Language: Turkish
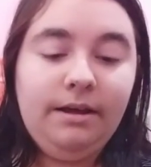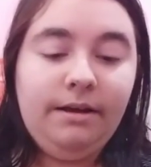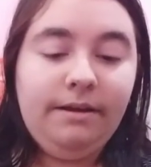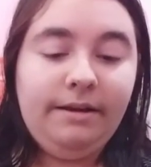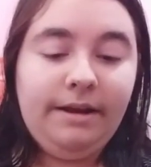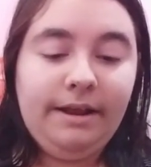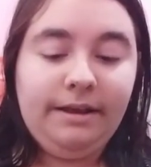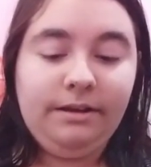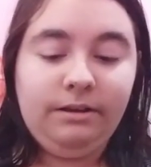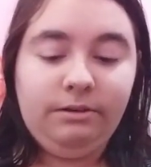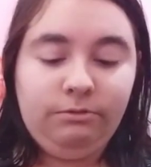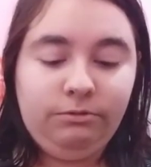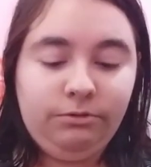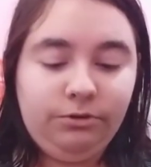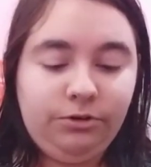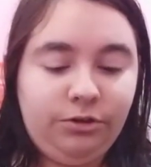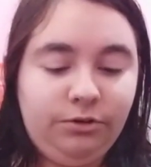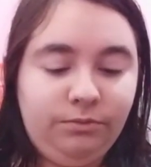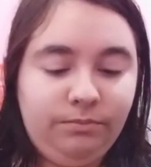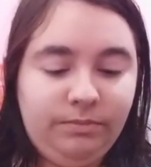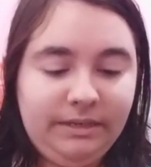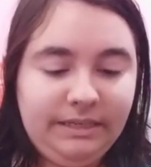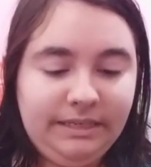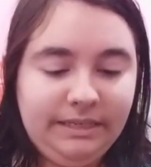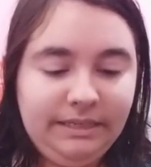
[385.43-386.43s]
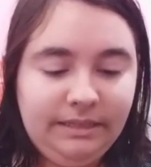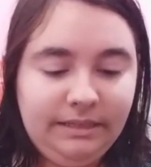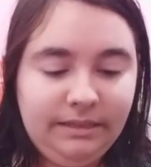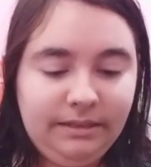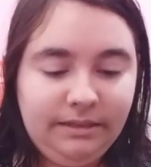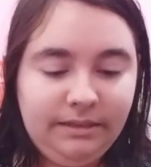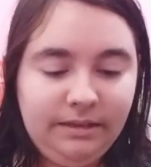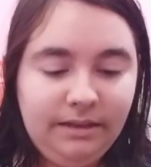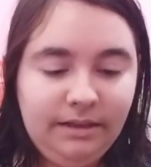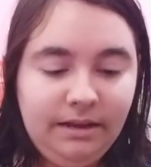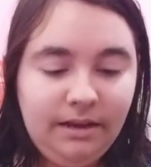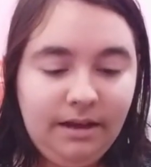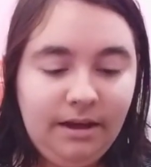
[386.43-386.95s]
rengi hoşuma
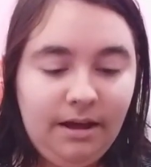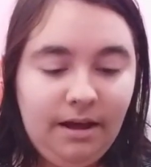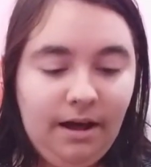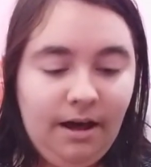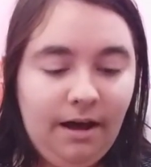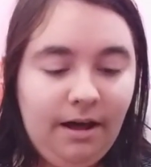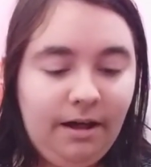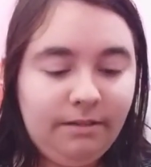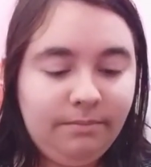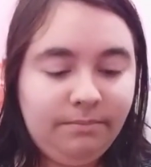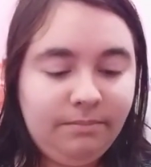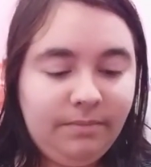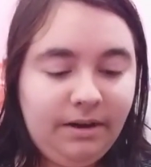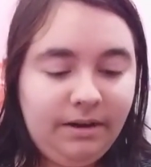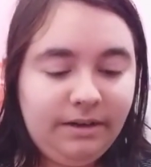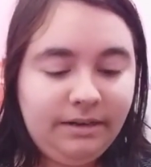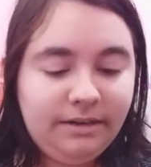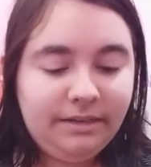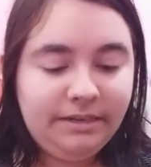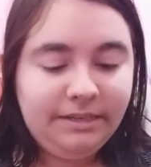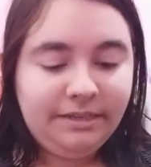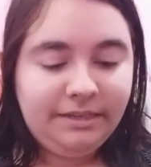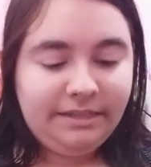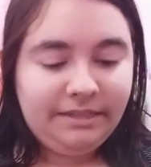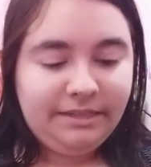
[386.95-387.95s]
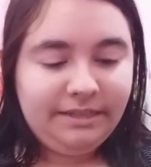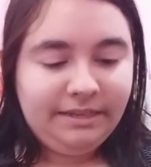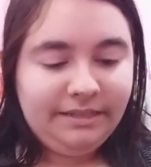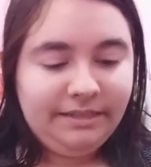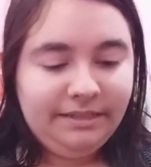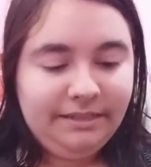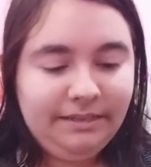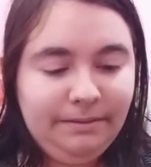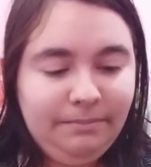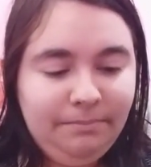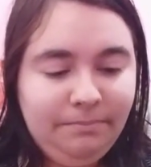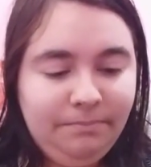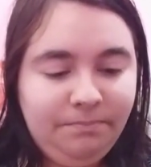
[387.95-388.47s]
gitti. Almak
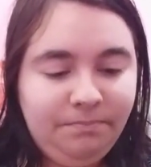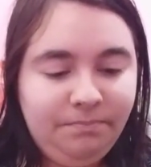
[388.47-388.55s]
istedim.